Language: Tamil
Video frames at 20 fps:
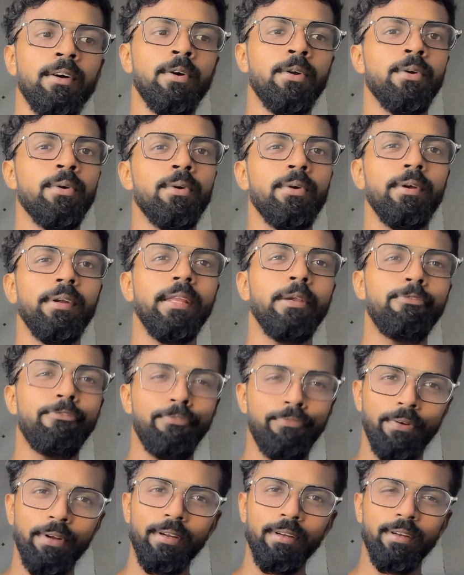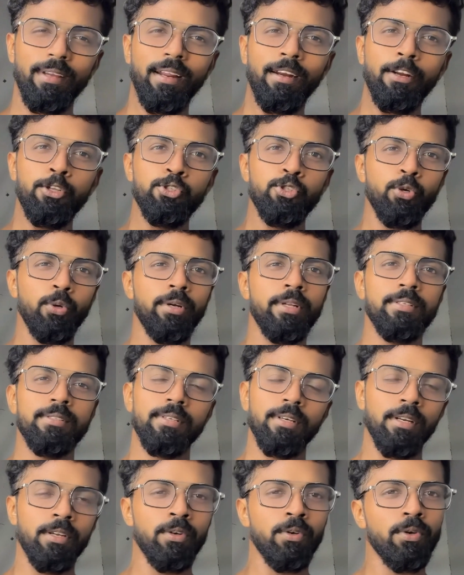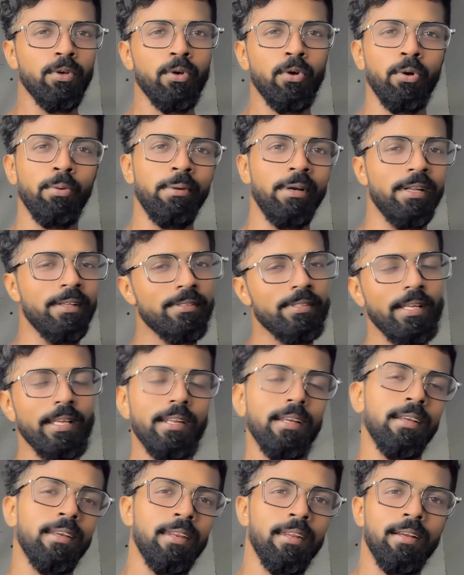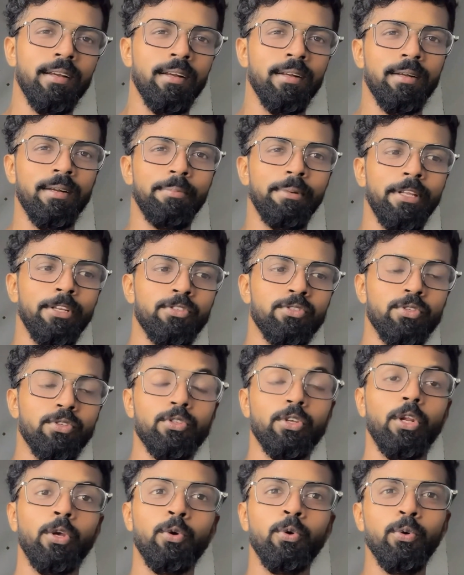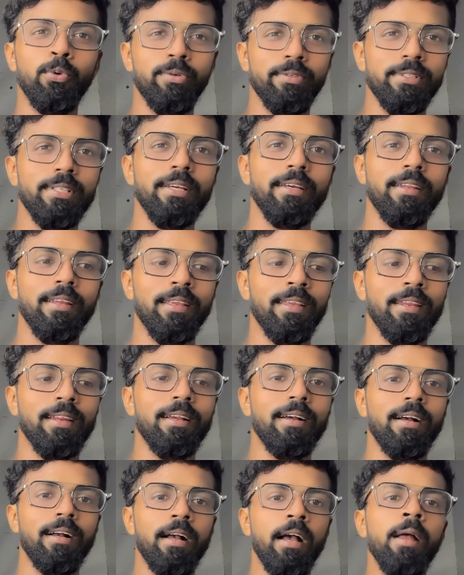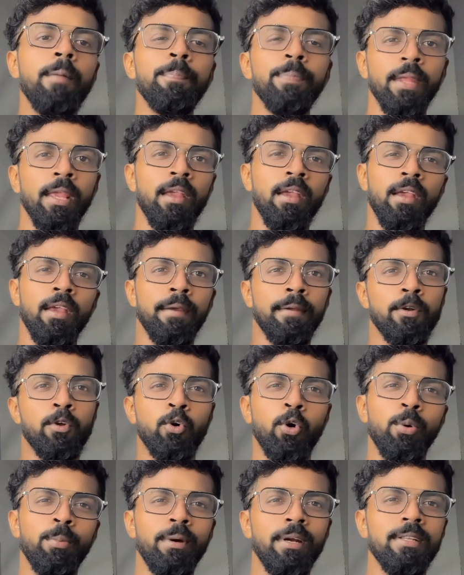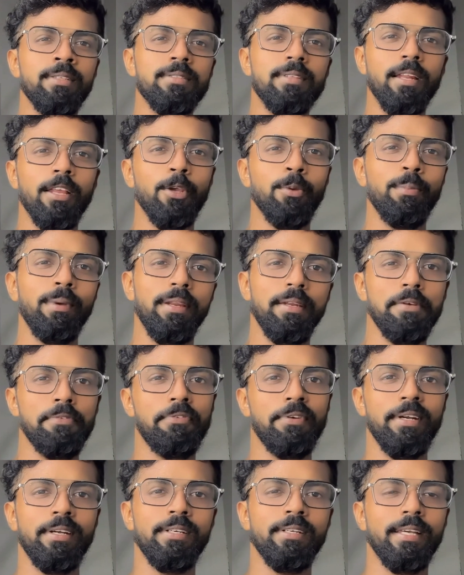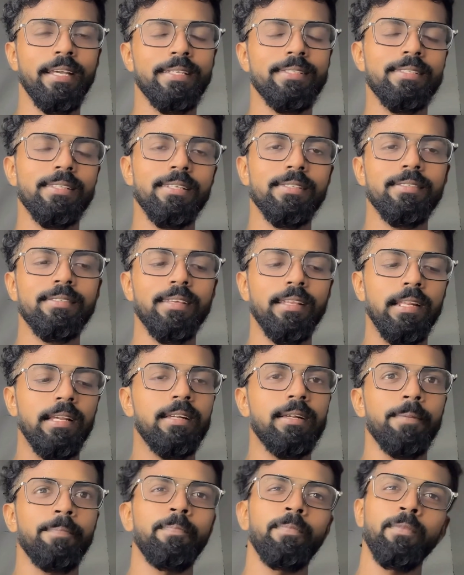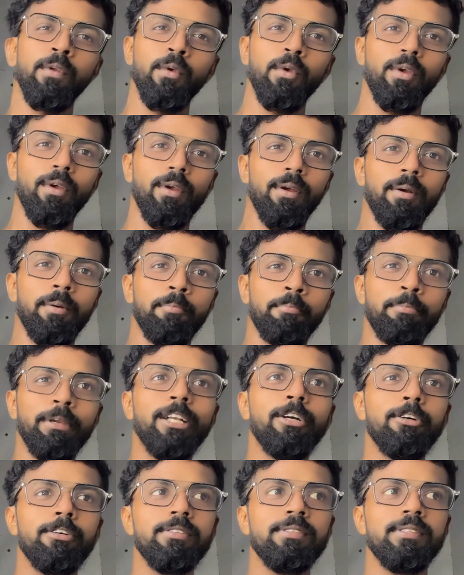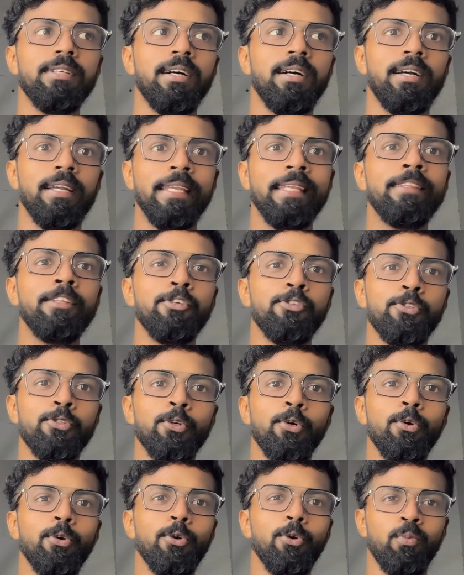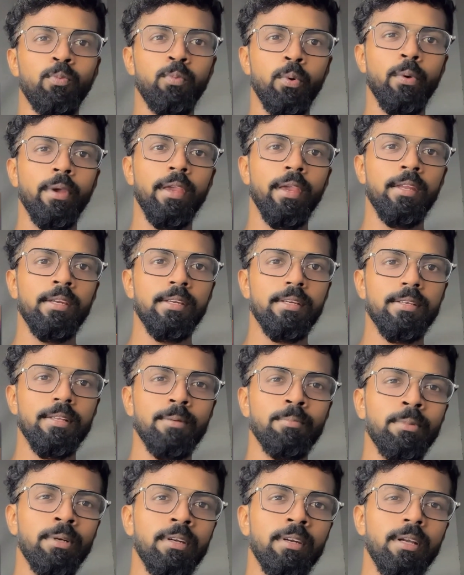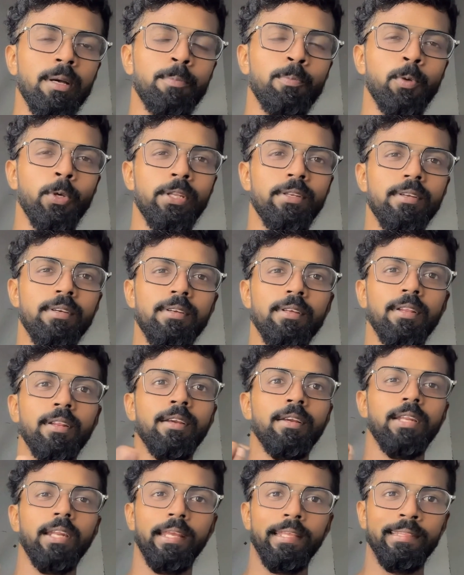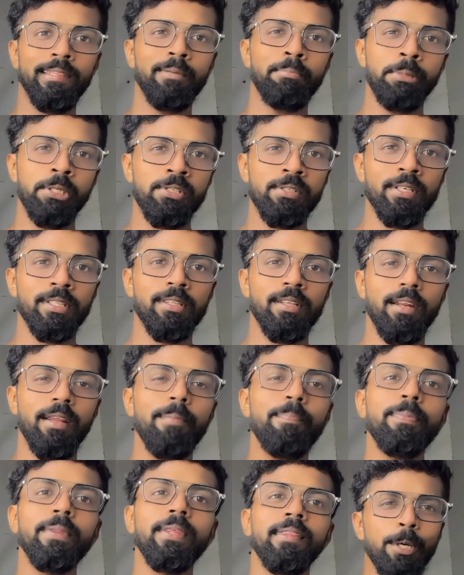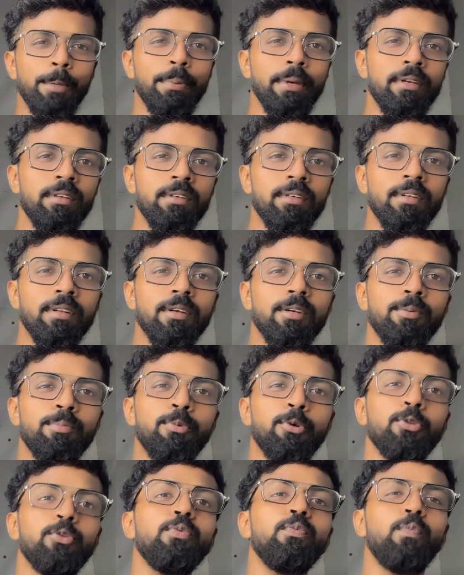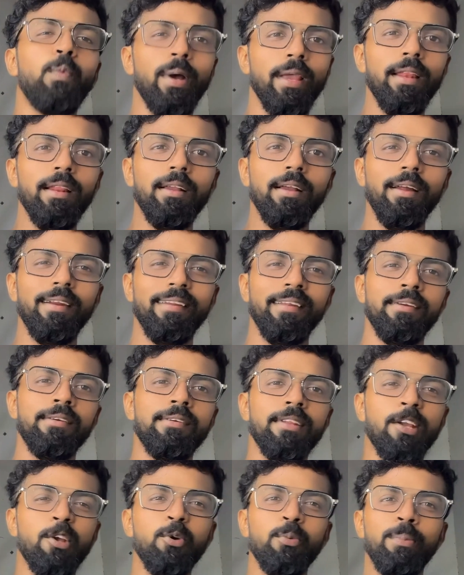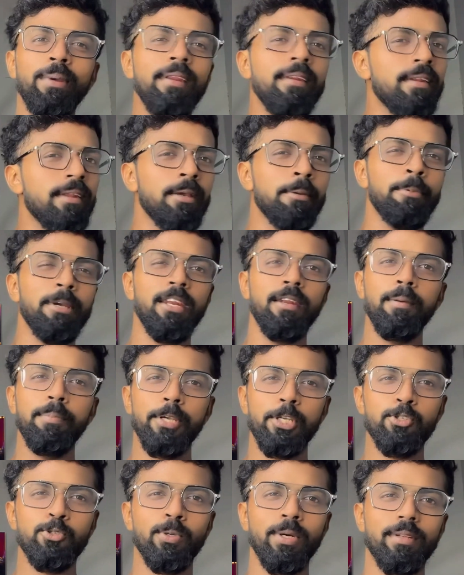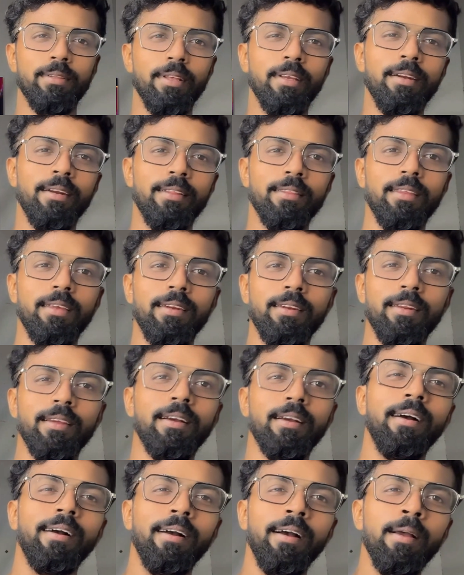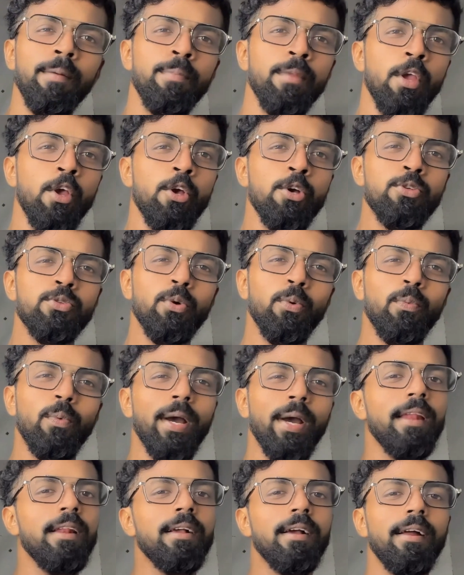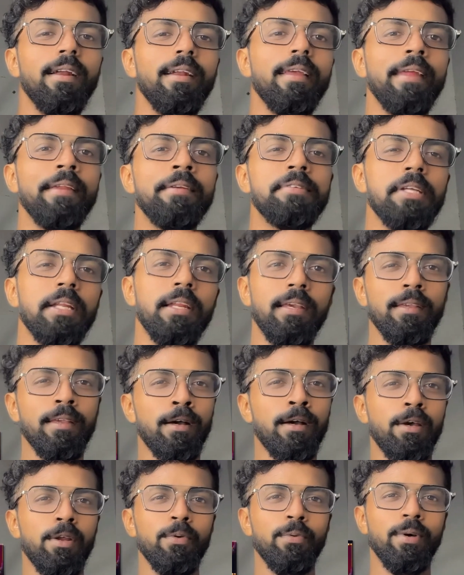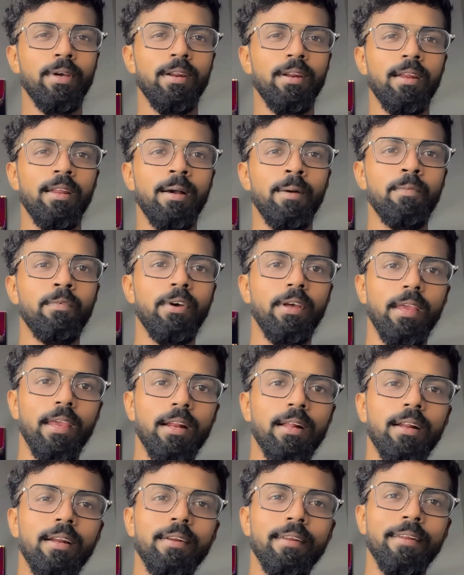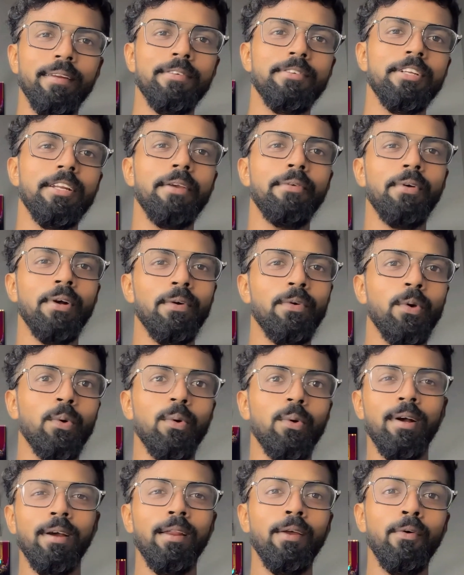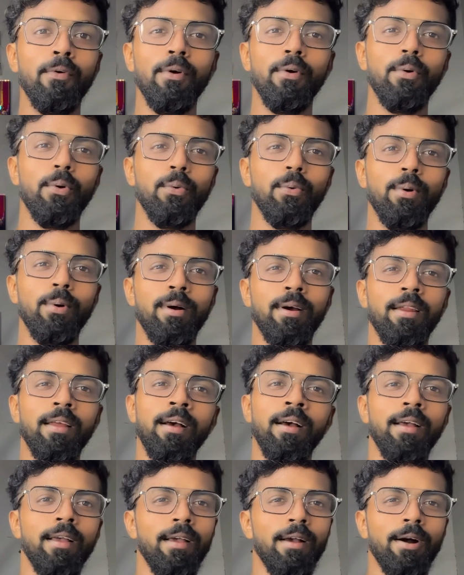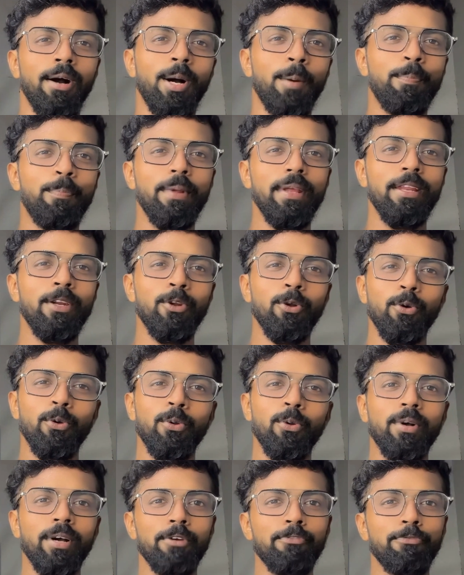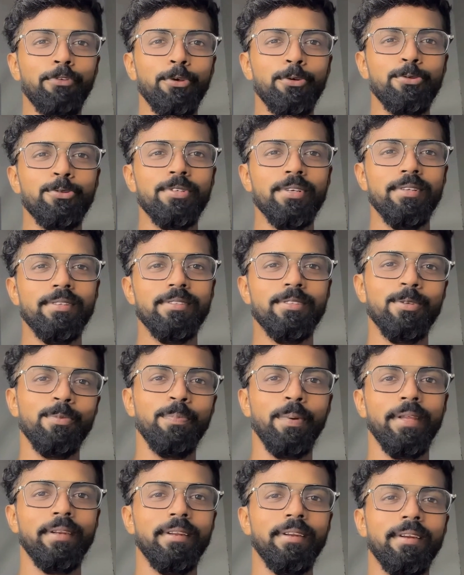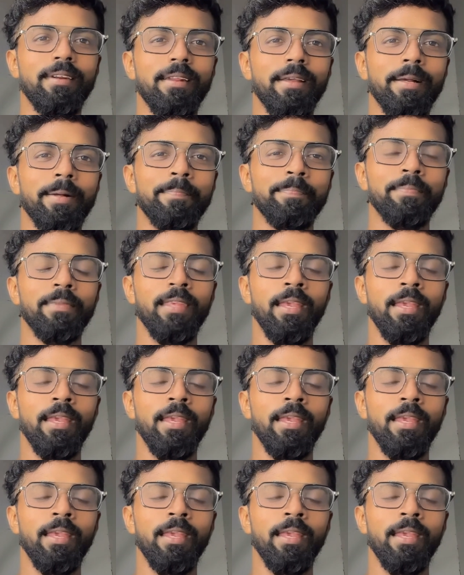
ஒரு டிஃப்ரெண்ட்டான ஜோனஸான ஒரு கோமாலிஸை இறக்கியிருக்காங்க அப்படின்னு சொல்லி சாரி குக்ஸை இறக்கியிருக்காங்க அண்ட் கோமாலிஸ்லையுமே டிஃப்ரெண்ட் இருக்குது பிகாஸ் uh, இந்த ஷோ ரொம்பவே என்டர்டைன்மெண்ட்டாக போயிட்டு இருக்கிற இந்த பட்சத்தில் இப்படி போயிட்டு இருக்கும் போது வயல் கார்டு என்ட்ரிக்குமே நிறைய பேர்கிட்ட பேச்சுவார்த்தை நடத்திட்டு இருக்காங்க ஸோ வயல் கார்டு என்ட்ரியில் யார் வரலாம் வைல்ட் கார்டு என்ட்ரியில் இவங்க வருவாங்களா அவங்க வருவாங்களா அப்படின்ற ஒரு கன்ஃபியூஷன்ஸும் போயிட்டுருக்கு